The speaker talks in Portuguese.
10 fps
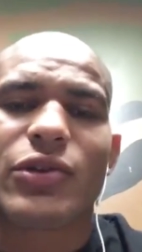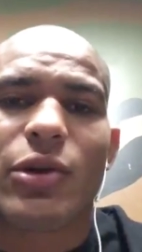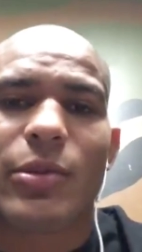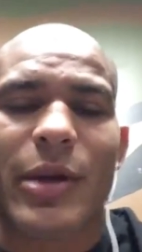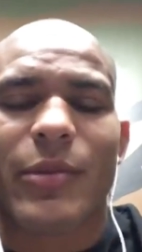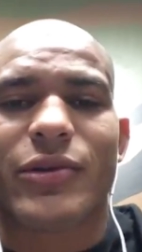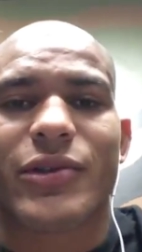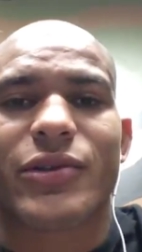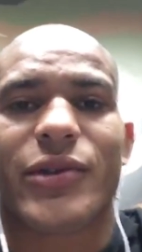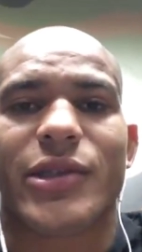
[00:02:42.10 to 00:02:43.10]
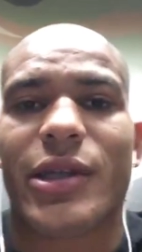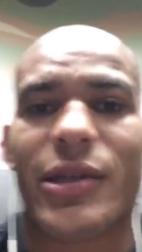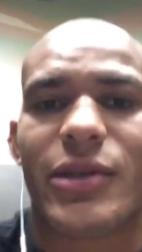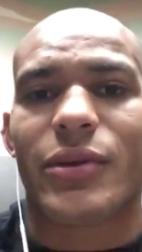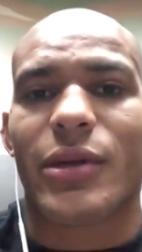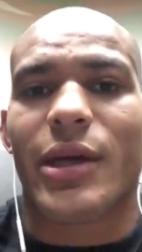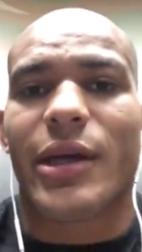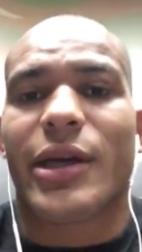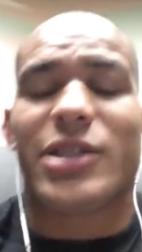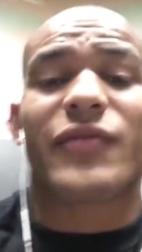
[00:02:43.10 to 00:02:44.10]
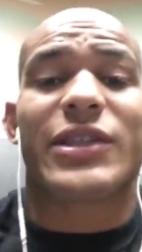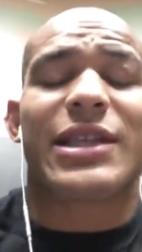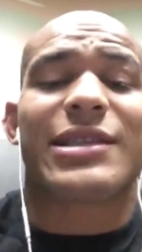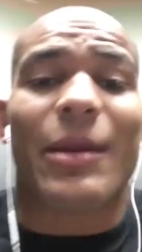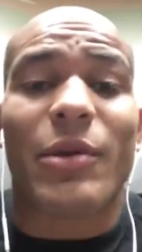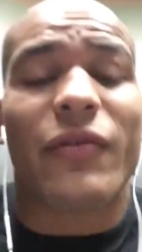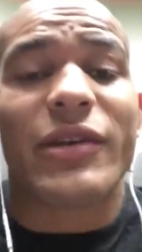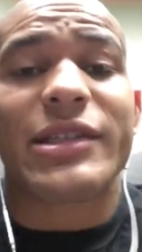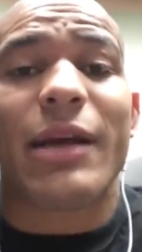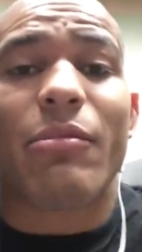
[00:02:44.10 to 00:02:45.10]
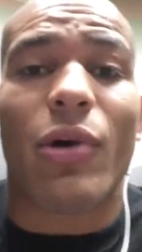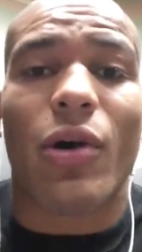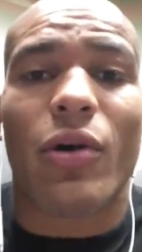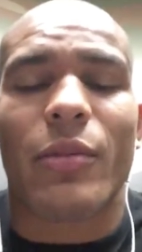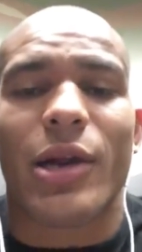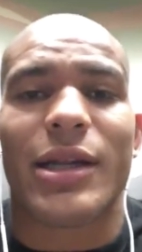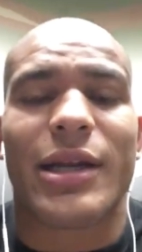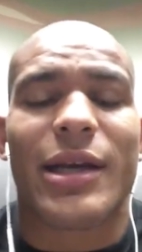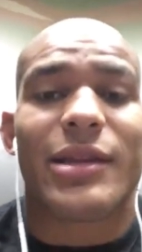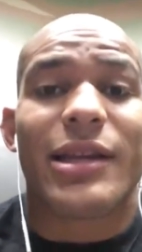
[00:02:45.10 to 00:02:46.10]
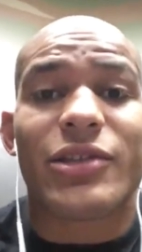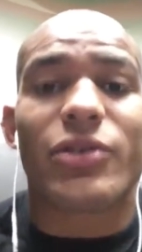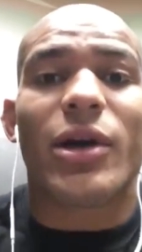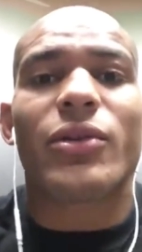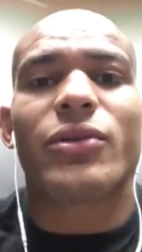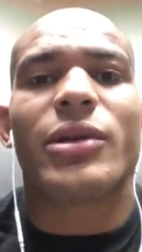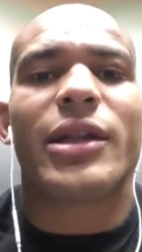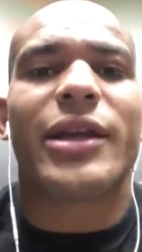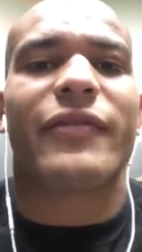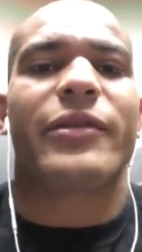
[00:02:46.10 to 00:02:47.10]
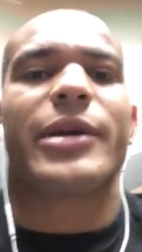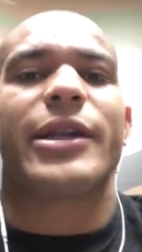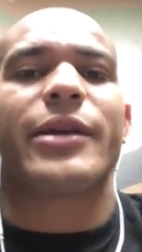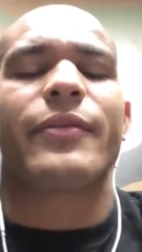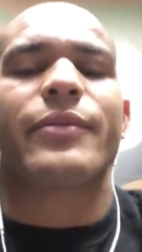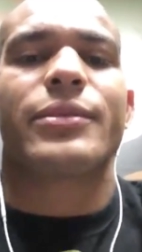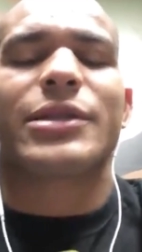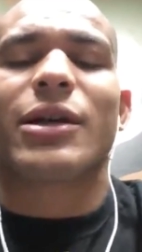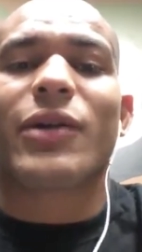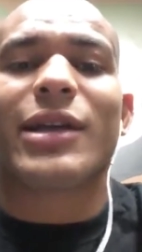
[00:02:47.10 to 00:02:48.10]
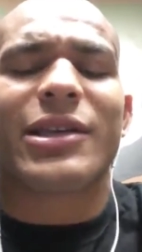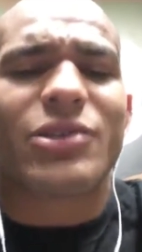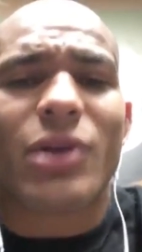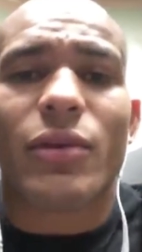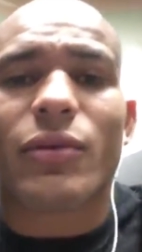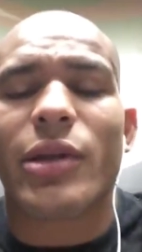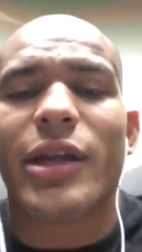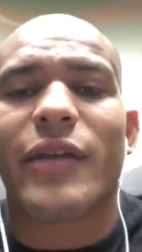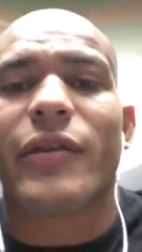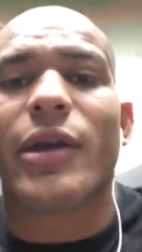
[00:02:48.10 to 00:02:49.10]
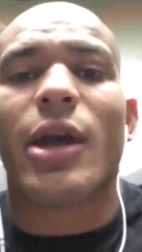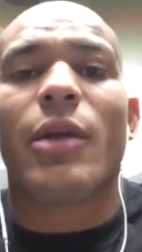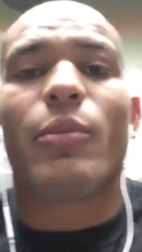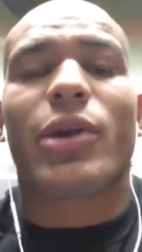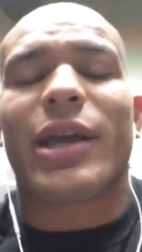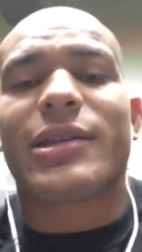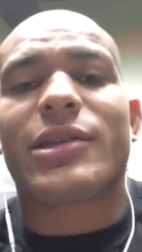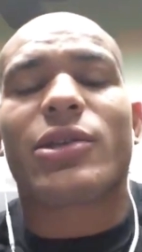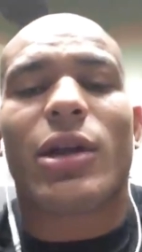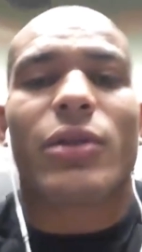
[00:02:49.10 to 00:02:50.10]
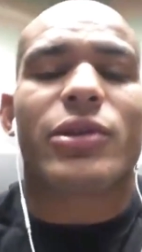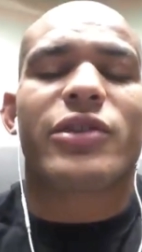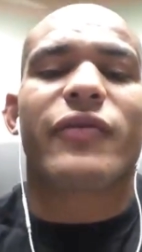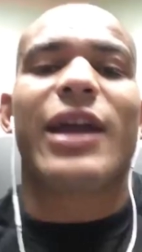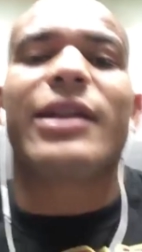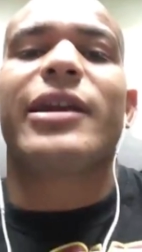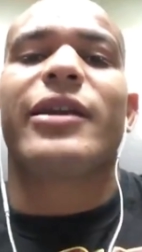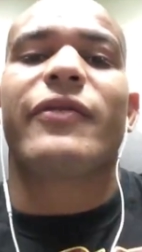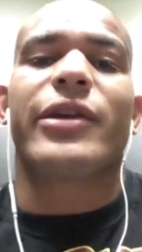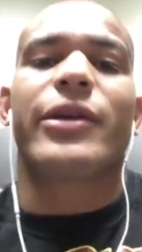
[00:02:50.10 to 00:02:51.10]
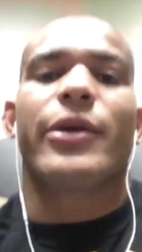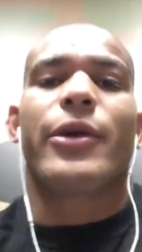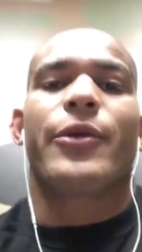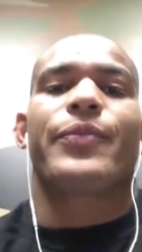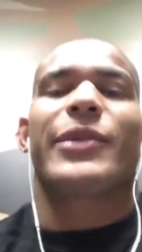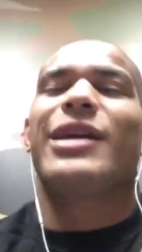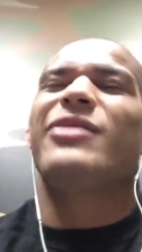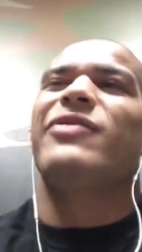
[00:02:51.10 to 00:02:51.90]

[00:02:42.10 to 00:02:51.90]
meu irmão, de jiu-jitsu, se você sabe que você é bom, bro, deixa teu aluno livre, mano. Sacou? É? Deixa teu aluno livre. Porque se teu aluno tiver livre, ele vai